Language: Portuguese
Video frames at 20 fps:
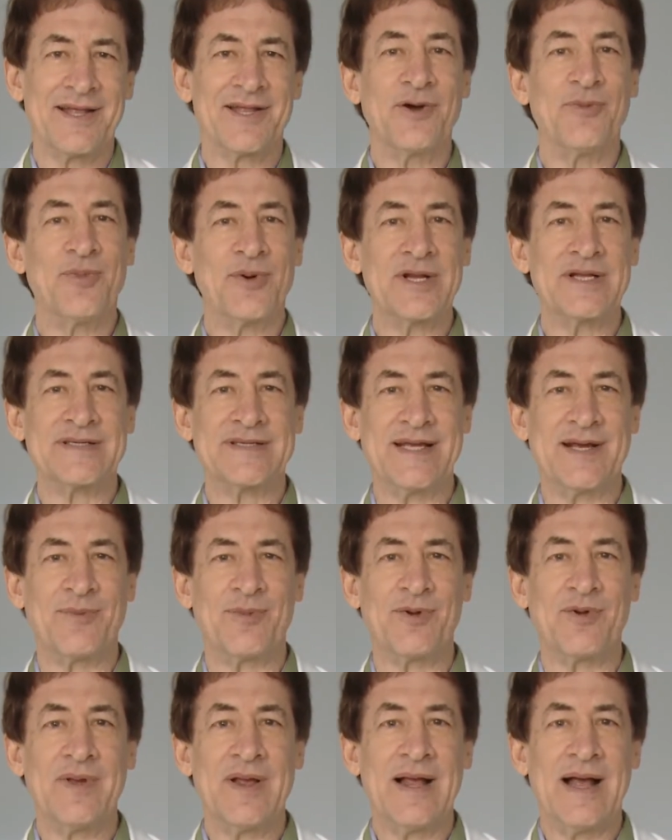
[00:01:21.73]
Então, por
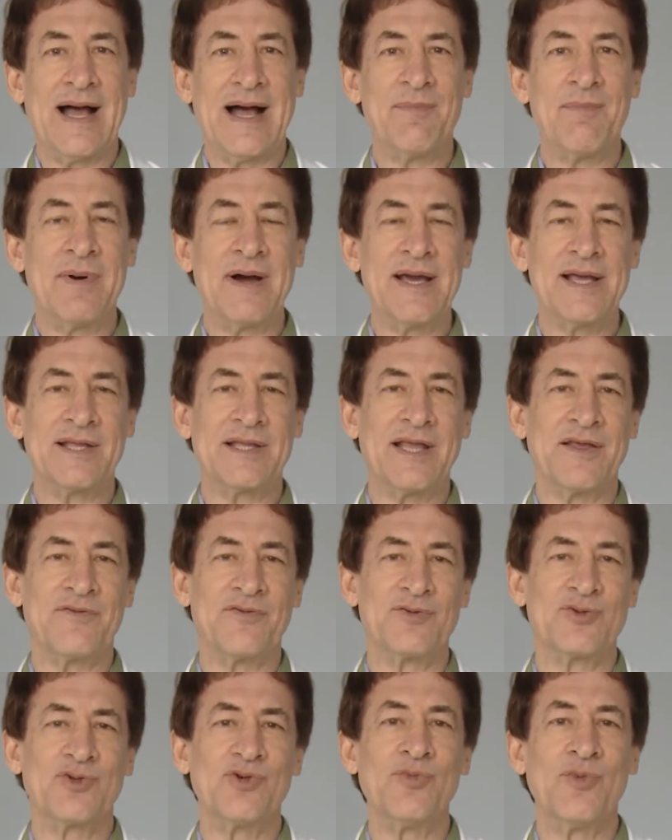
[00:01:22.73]
exemplo, a mãe teve
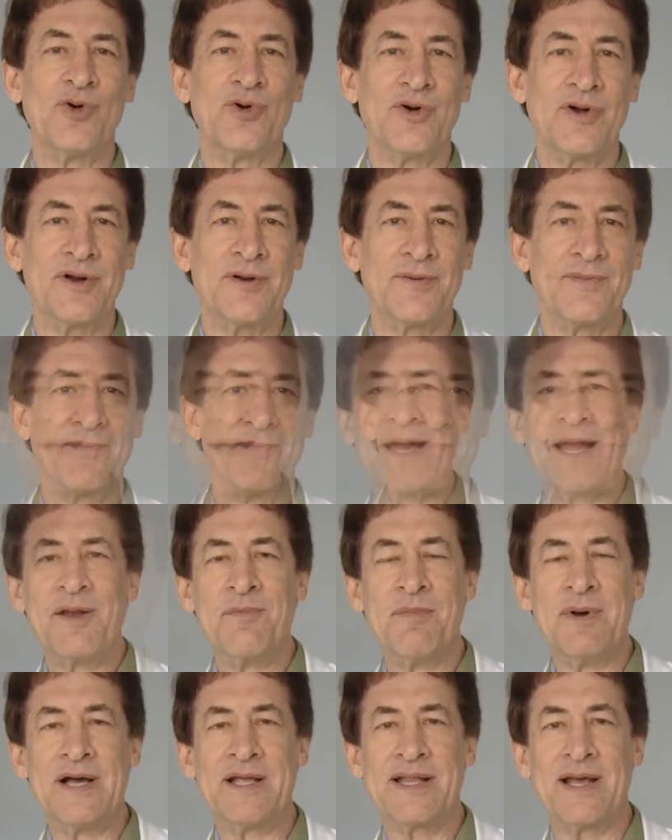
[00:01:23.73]
um tumor, a
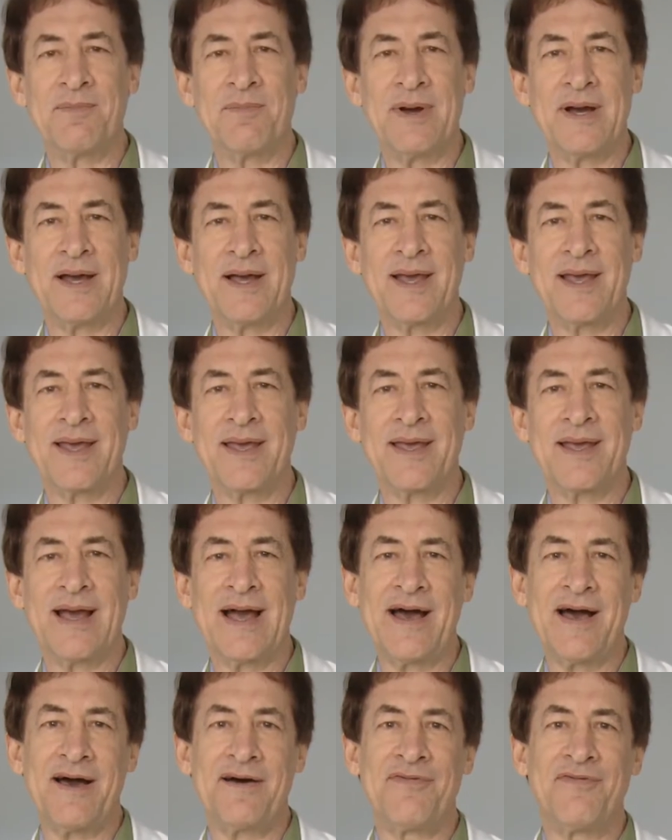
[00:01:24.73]
irmã da mãe,
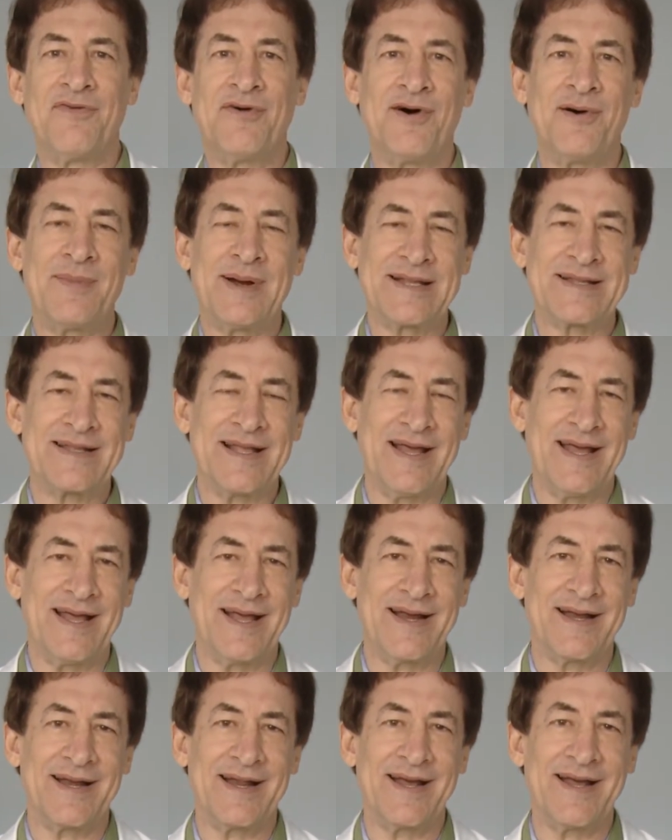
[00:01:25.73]
a avó
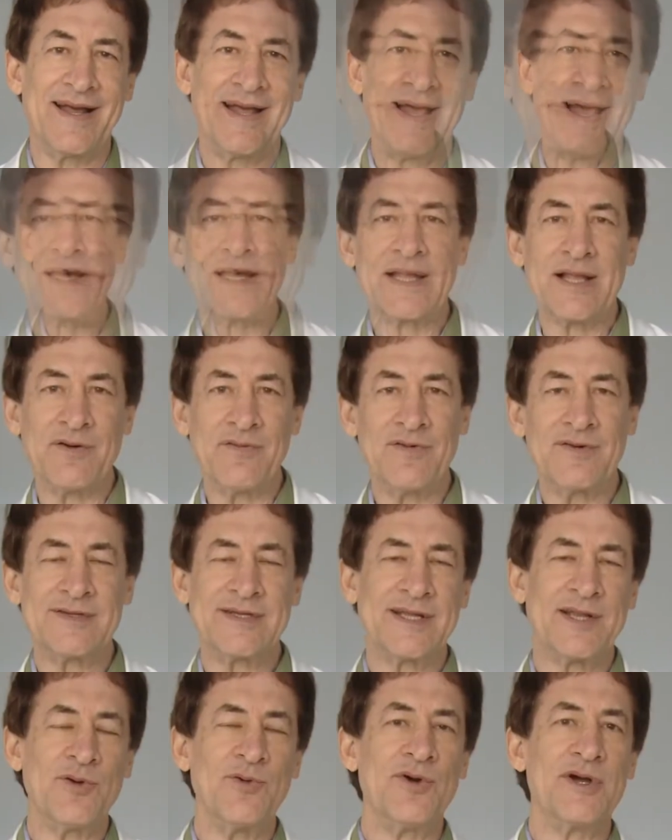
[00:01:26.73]
materna, então
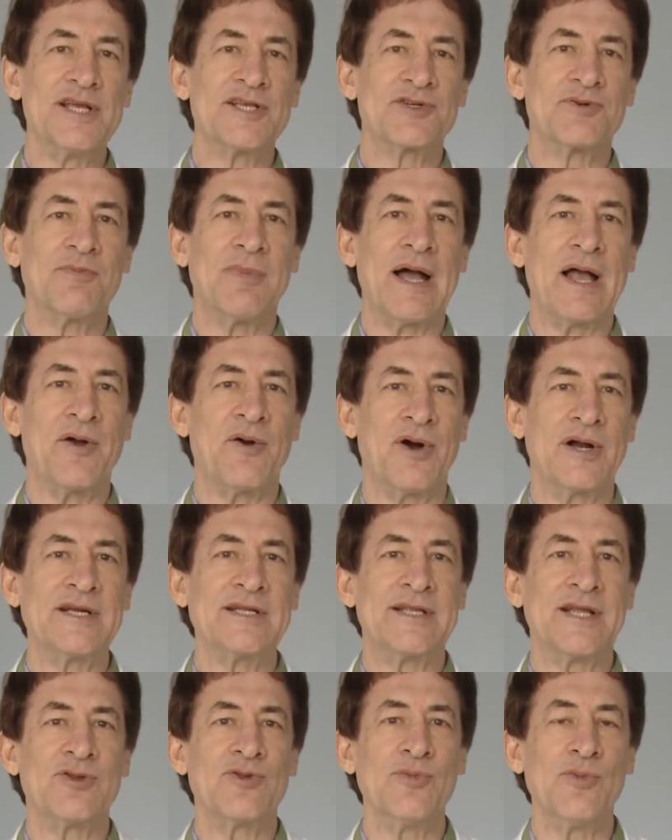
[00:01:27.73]
você tem um risco maior
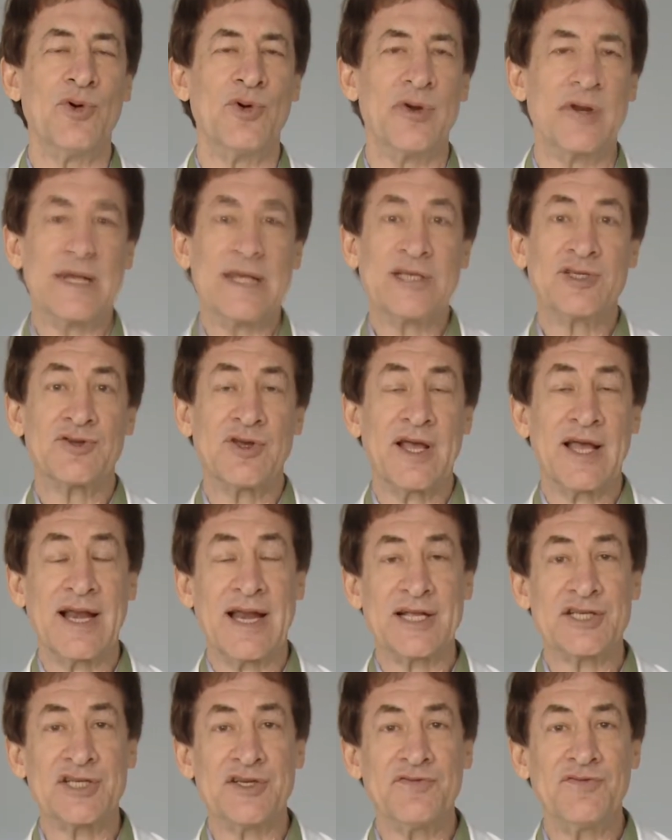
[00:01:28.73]
de ter tumor. Isso é
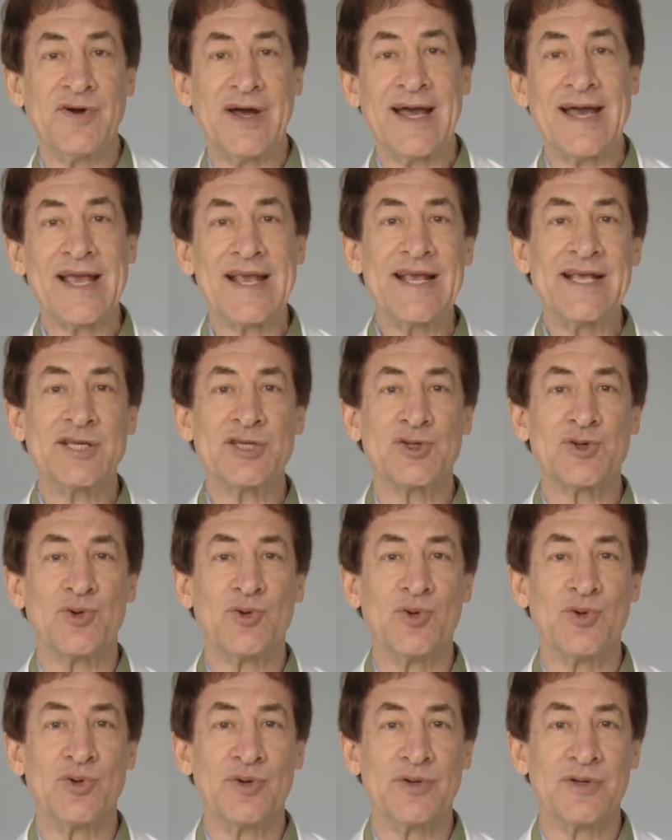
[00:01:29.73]
relativo a
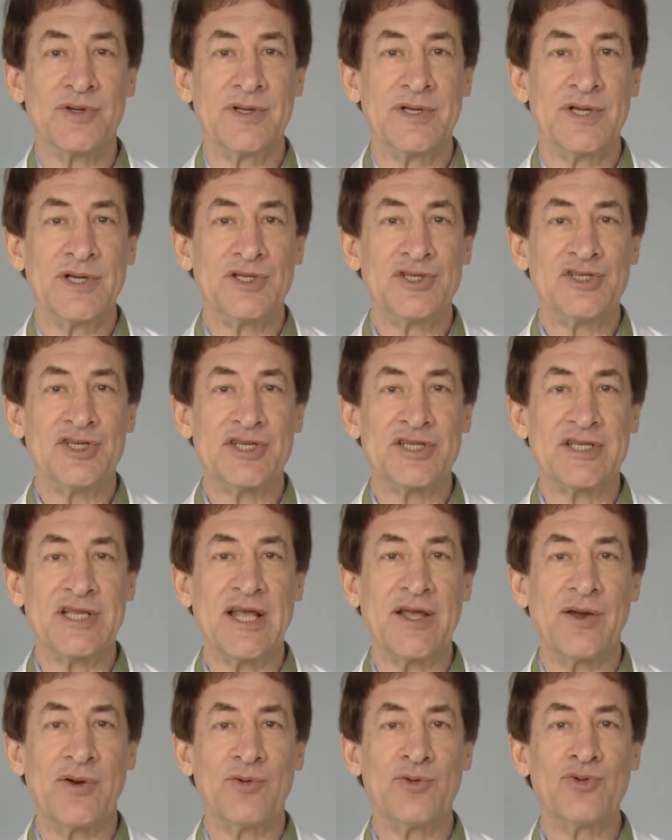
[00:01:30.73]
risco de
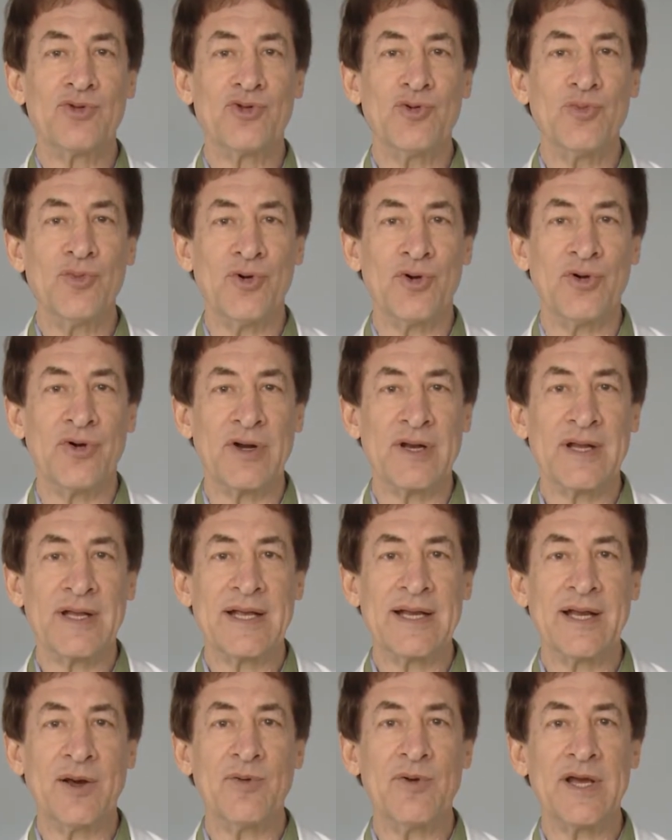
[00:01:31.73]
ter um tumor
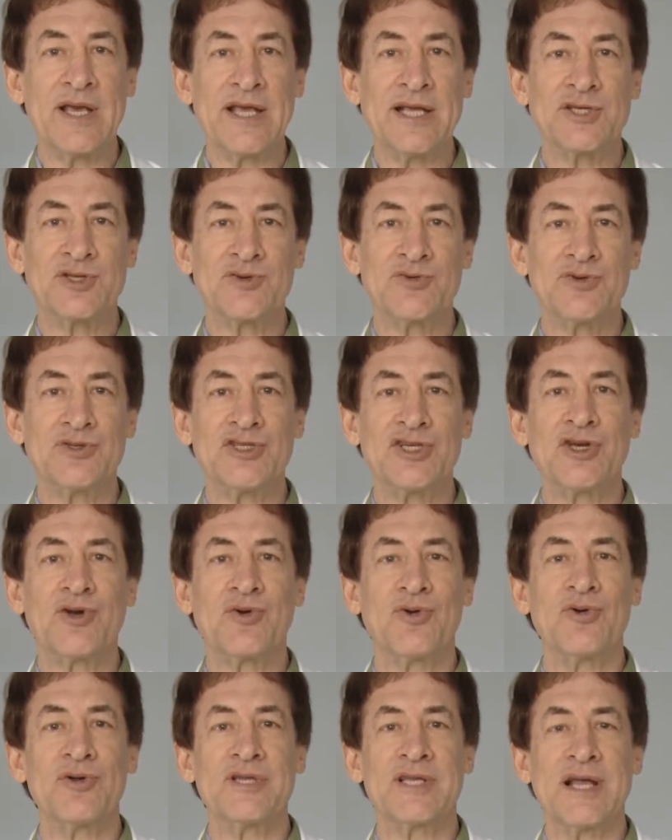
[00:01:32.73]
e não risco de
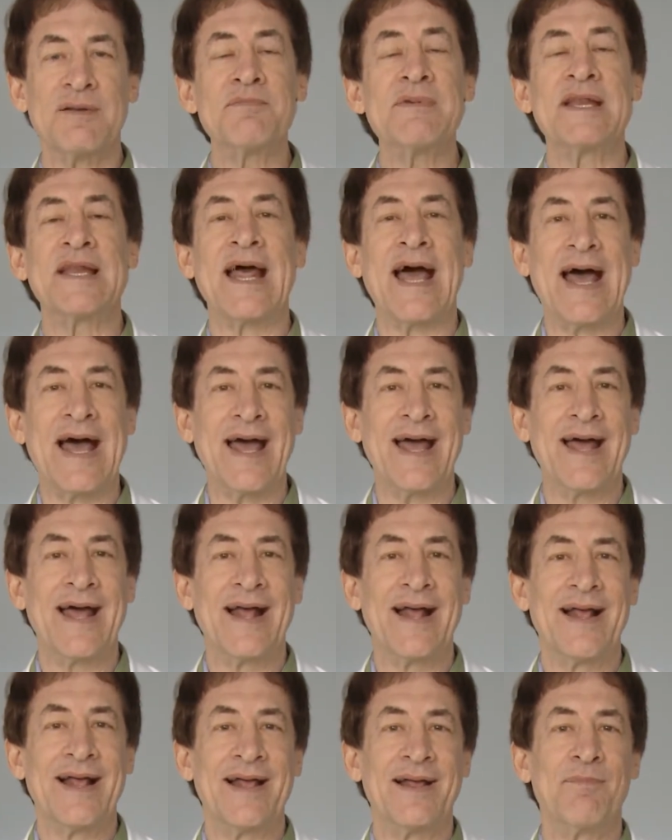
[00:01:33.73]
contaminar
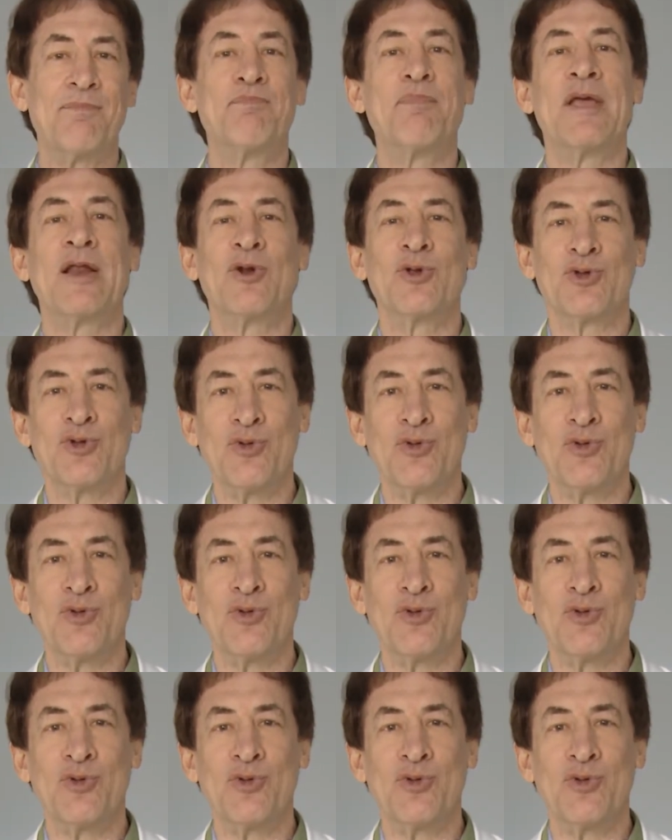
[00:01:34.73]
pelo